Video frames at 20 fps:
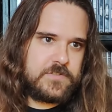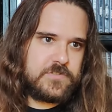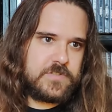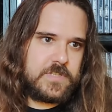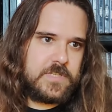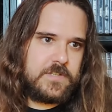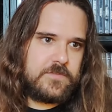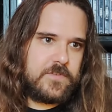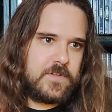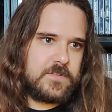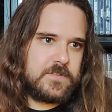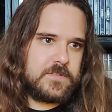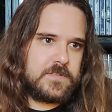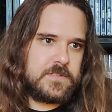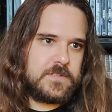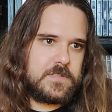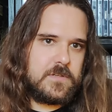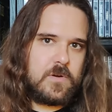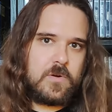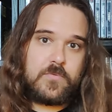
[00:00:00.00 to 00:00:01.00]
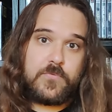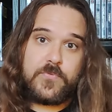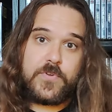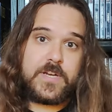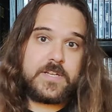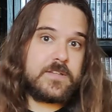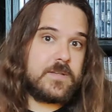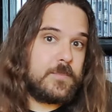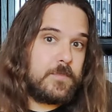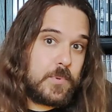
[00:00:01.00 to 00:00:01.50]
Isto a nível de
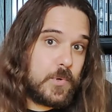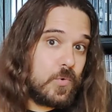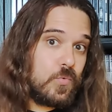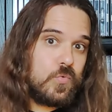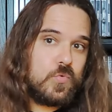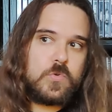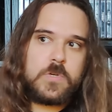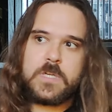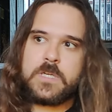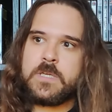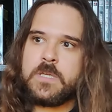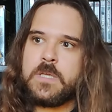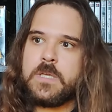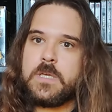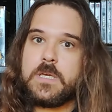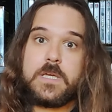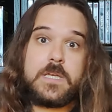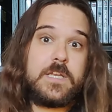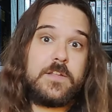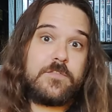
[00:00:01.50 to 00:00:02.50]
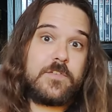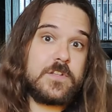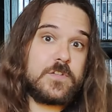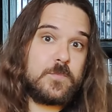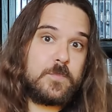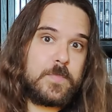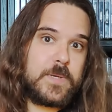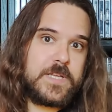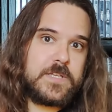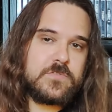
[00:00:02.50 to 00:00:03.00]
oferta, procura, a nível
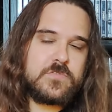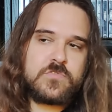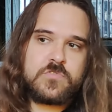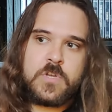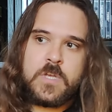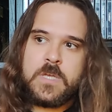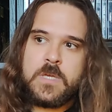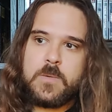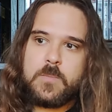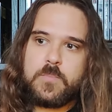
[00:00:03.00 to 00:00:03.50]
de preços,